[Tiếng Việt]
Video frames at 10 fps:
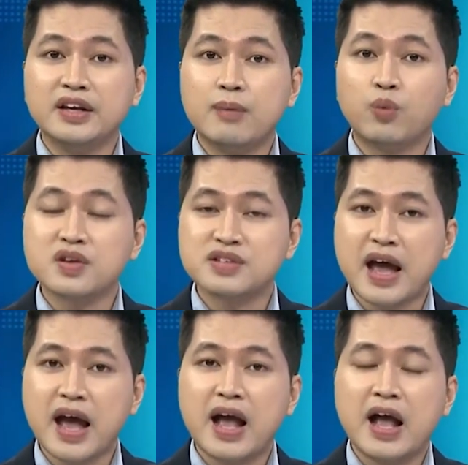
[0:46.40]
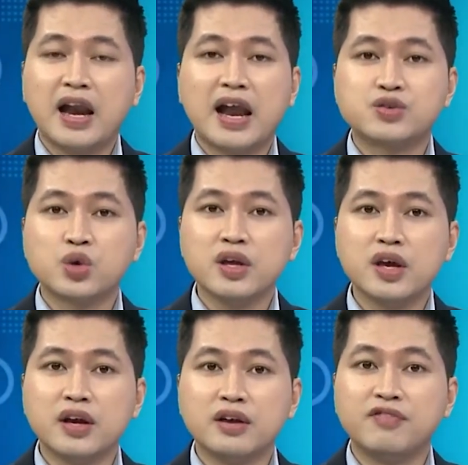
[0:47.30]
nhiễm qua da là xuất
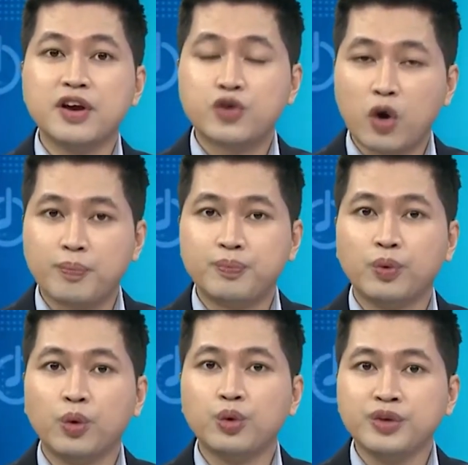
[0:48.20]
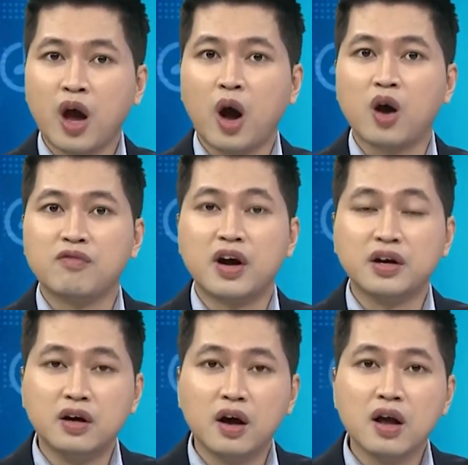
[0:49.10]
hiện vết rộp, u nhỏ và
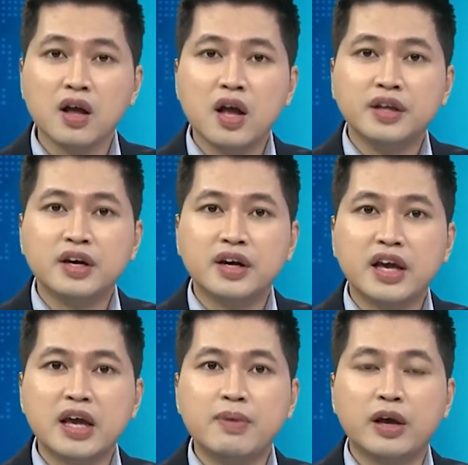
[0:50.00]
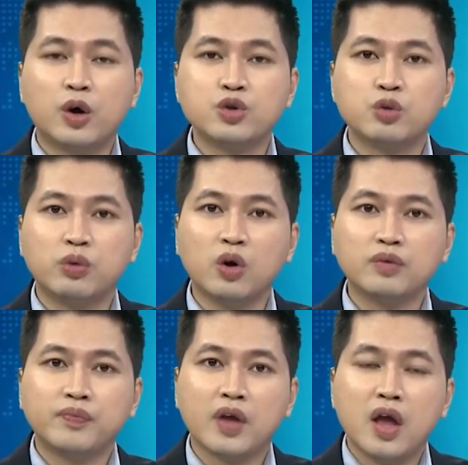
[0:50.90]
ngứa như khi bị côn trùng
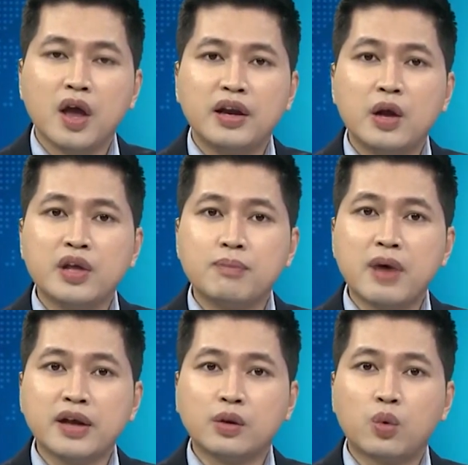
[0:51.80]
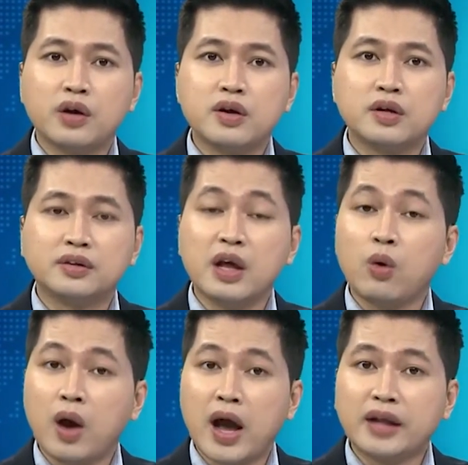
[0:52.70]
đốt. Nếu nhiễm bệnh qua đường tiêu
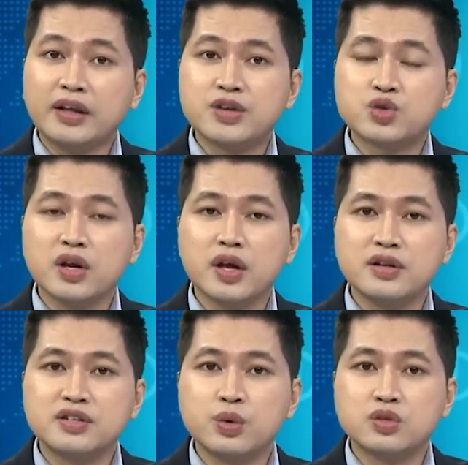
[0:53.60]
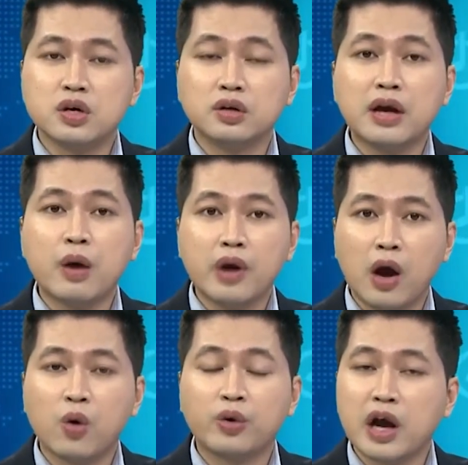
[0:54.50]
hóa thì xuất hiện triệu chứng đau
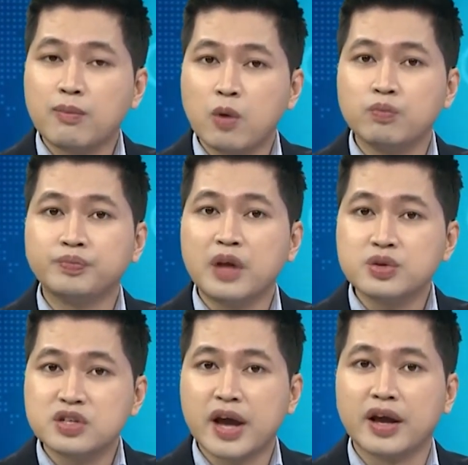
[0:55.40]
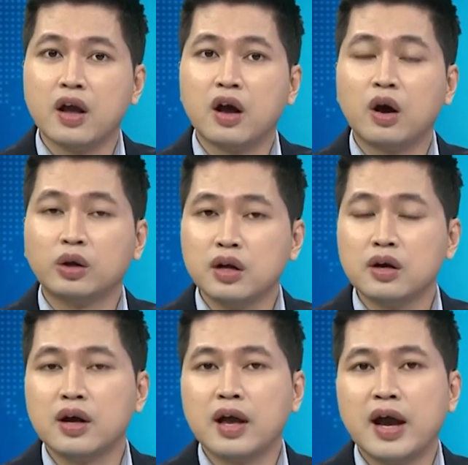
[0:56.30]
đầu, đau bụng, tiêu chảy, khó
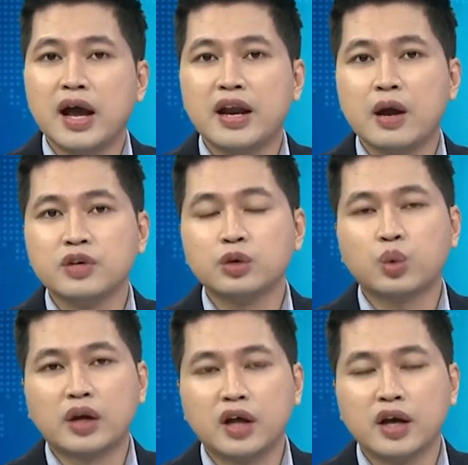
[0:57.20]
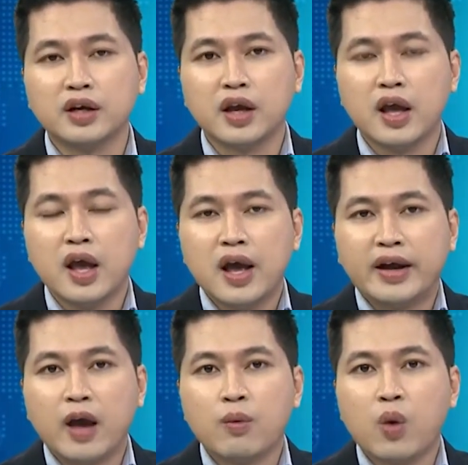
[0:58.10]
thở hay là đau nhức toàn thân.
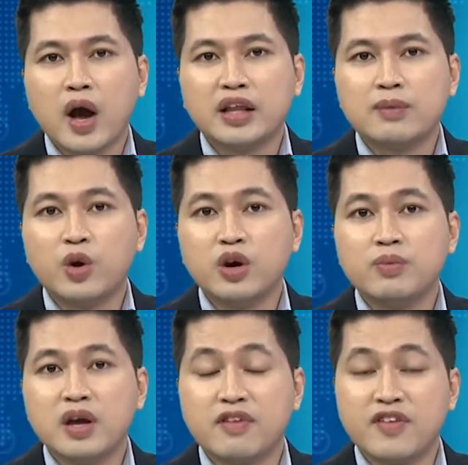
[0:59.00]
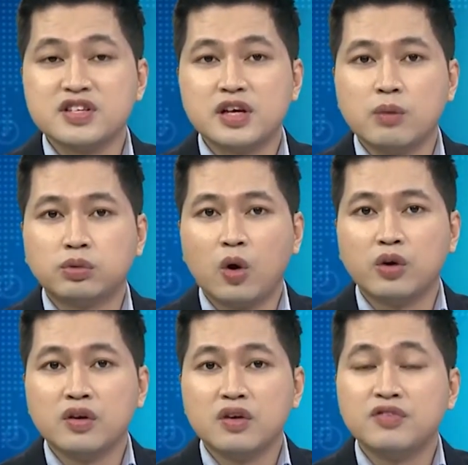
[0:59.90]
Ngày hôm qua thì Bộ Nông nghiệp và Phát triển nông
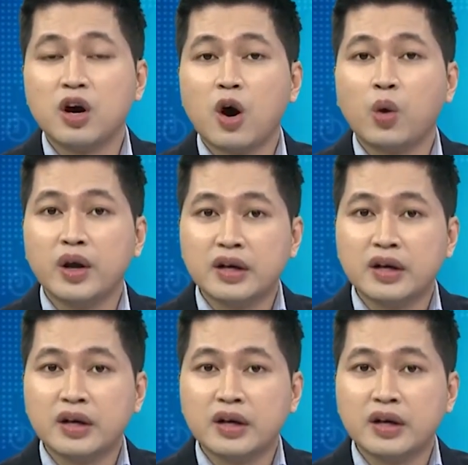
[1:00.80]
thôn vừa có khuyến